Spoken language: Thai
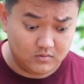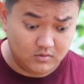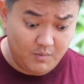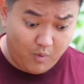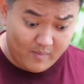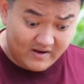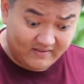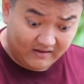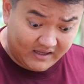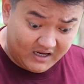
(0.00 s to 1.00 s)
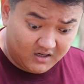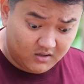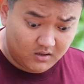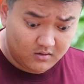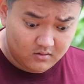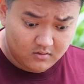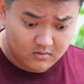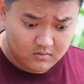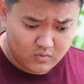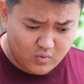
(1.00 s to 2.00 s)
นี่ผมไม่ได้สังเกต
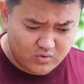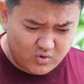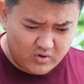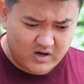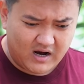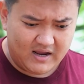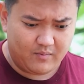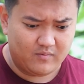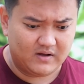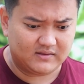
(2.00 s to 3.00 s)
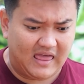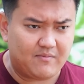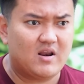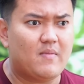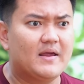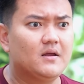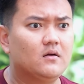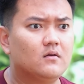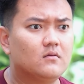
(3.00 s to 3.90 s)
ดีๆคุณชนไข่ผมอะแตกไปแล้วใบหนึ่ง